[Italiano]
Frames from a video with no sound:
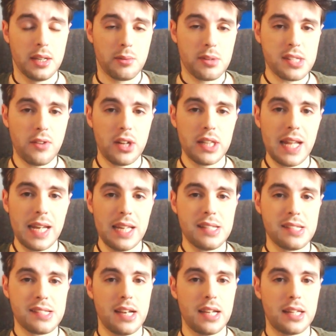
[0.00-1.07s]
Questa volta è
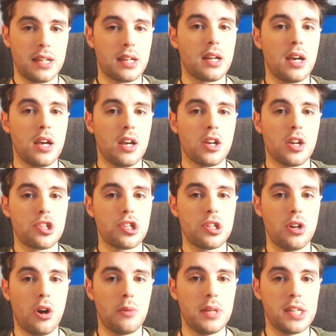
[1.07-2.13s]
l'insider eh,
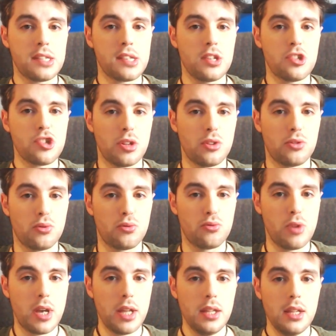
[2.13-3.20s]
Shinobi
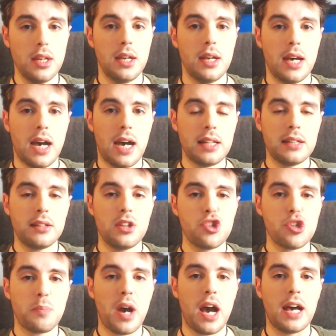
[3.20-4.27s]
602 ad
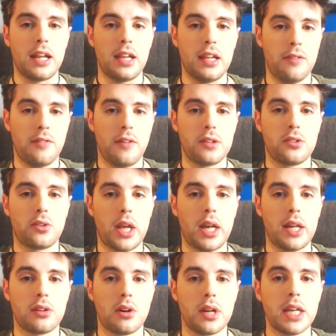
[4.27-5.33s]
anticipare il fatto che
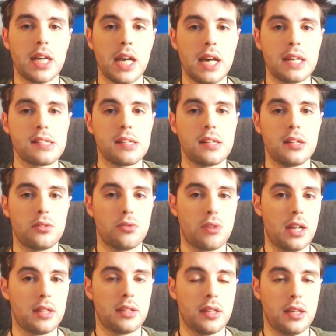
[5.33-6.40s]
Electronic Arts
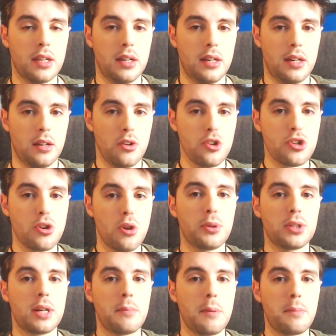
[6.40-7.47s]
durante eh, lo show
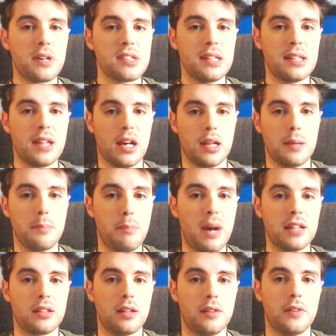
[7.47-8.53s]
potrebbe presentare
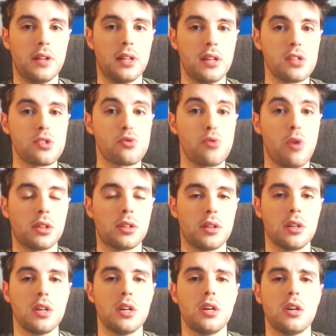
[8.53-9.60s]
Battlefield
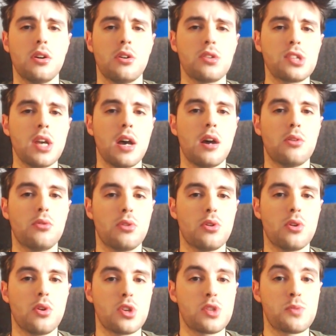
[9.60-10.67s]
SWAT, ossia
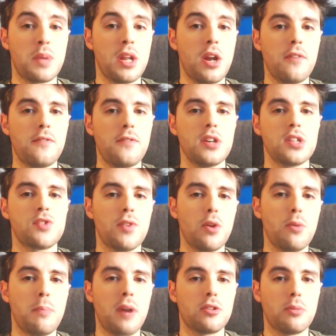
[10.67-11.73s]
uno spin-off
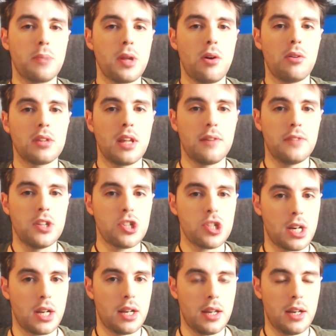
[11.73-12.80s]
sviluppato però da
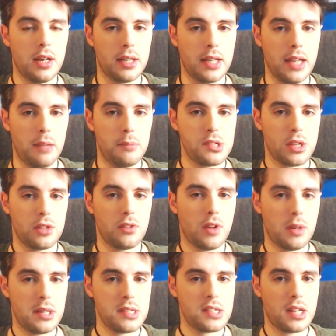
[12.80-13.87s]
Visceral eh, Games che
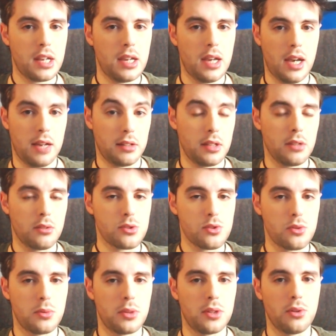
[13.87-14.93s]
dovrebbe essere anche in
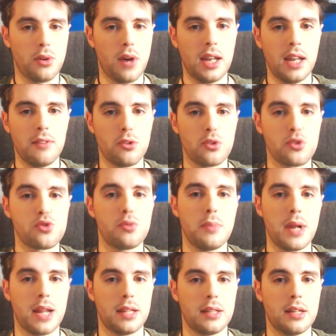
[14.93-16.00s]
questo momento al lavoro sul
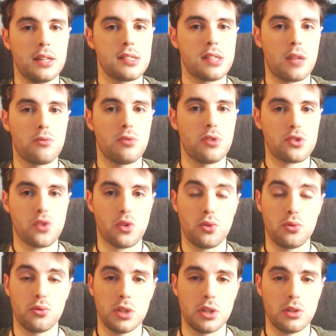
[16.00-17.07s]
brand Star Wars
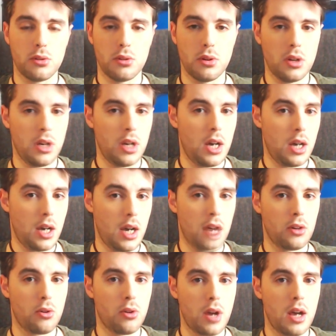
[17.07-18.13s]
con un titolo eh,
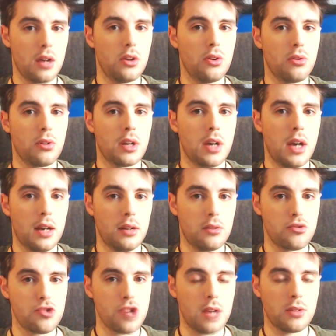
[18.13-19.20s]
ancora non
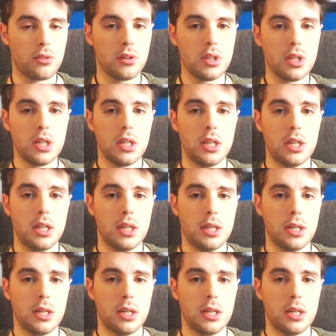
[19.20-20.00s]
annunciato.